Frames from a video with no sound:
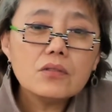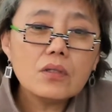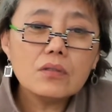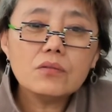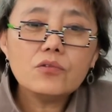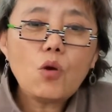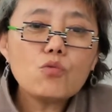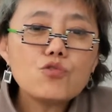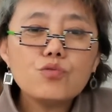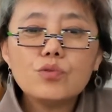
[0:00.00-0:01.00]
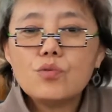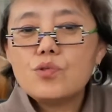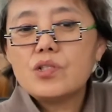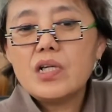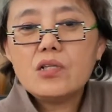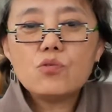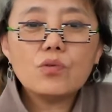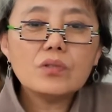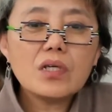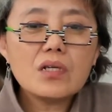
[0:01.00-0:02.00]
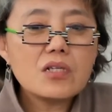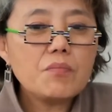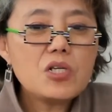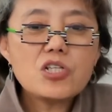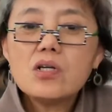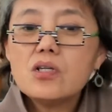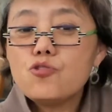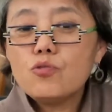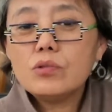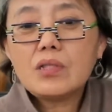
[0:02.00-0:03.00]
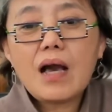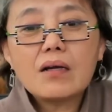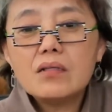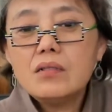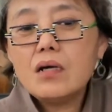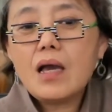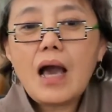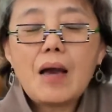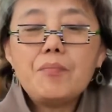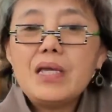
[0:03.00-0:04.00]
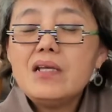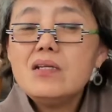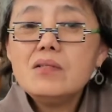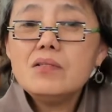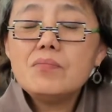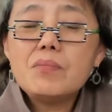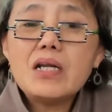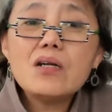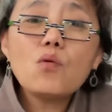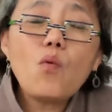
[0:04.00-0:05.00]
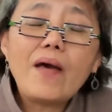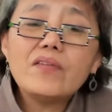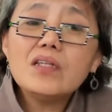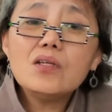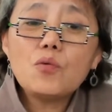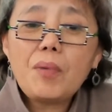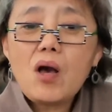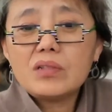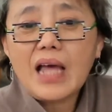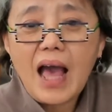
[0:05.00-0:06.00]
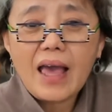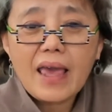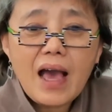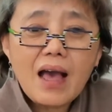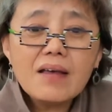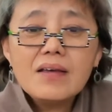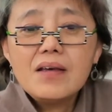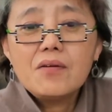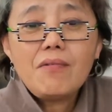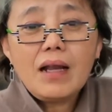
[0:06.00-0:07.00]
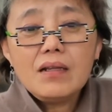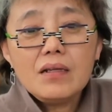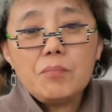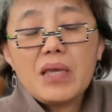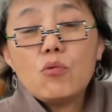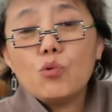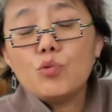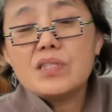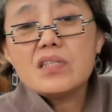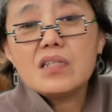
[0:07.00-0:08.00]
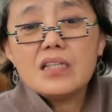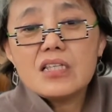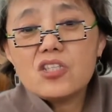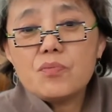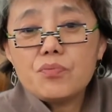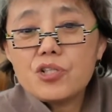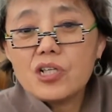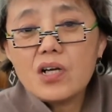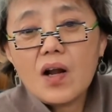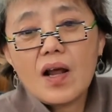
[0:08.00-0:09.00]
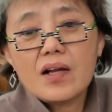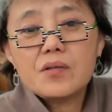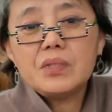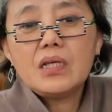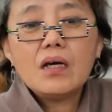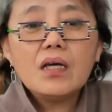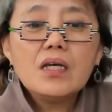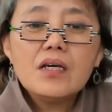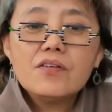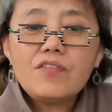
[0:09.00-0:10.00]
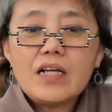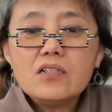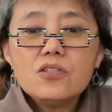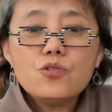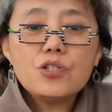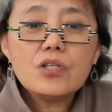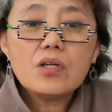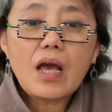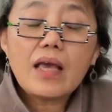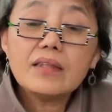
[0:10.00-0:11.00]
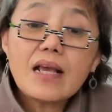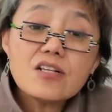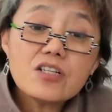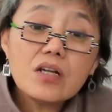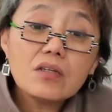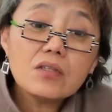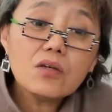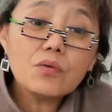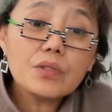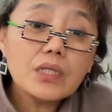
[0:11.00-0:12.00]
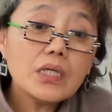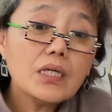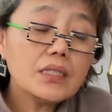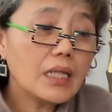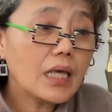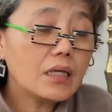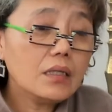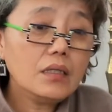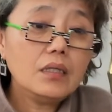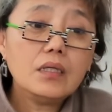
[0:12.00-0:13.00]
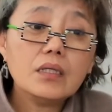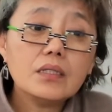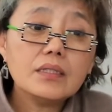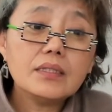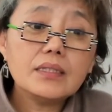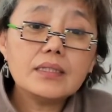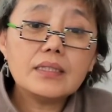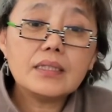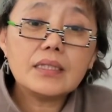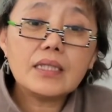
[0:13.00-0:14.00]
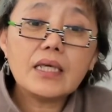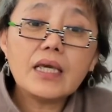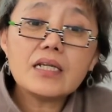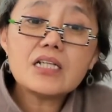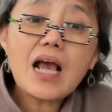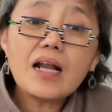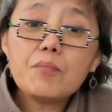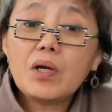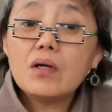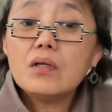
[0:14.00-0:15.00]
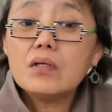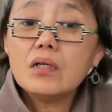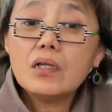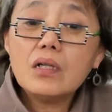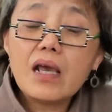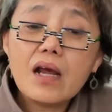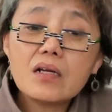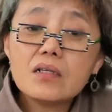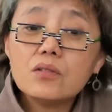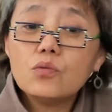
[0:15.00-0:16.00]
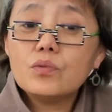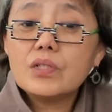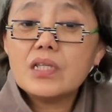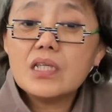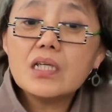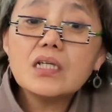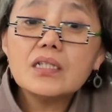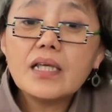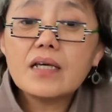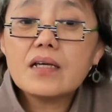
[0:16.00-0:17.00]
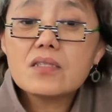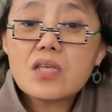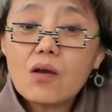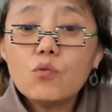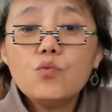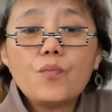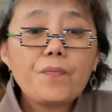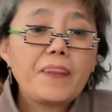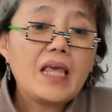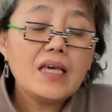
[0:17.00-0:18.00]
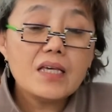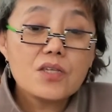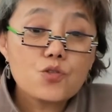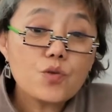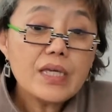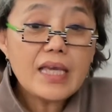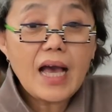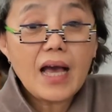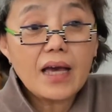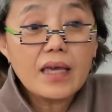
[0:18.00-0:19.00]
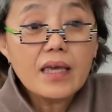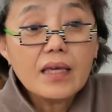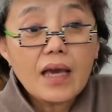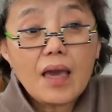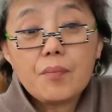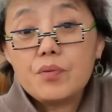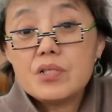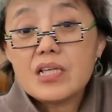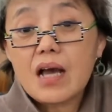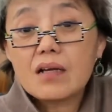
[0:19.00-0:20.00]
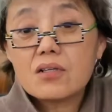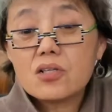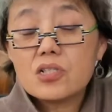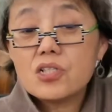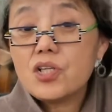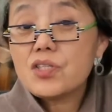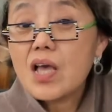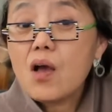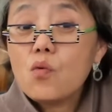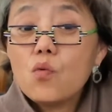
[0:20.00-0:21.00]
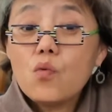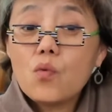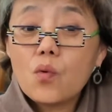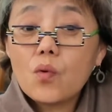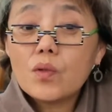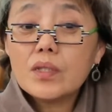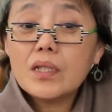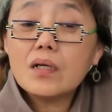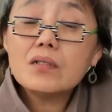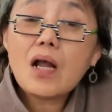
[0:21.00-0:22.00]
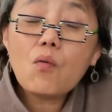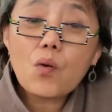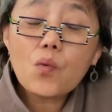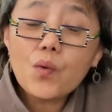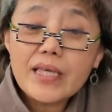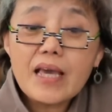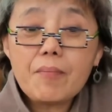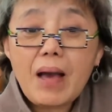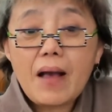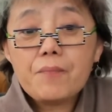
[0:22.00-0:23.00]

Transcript: 呃，到处都是那种那个什么生了锈的坦克呀，没人没人管的那种炮塔呀。完了，没有轮子的那吉普车啊什的，反正就是还，但是呢，有一个那个铁栅栏门那样弄的一个那个仓库，所以啊，哎，凯波想，这仓库能让我过夜吧？